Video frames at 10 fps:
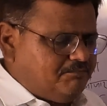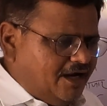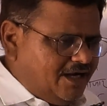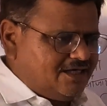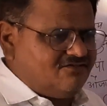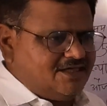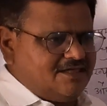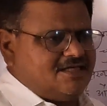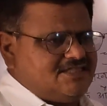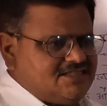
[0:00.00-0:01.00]
बाघ
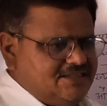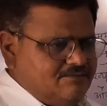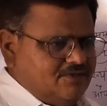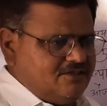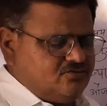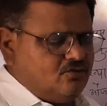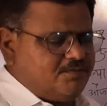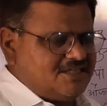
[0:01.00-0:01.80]
वगैरह जिसकी जो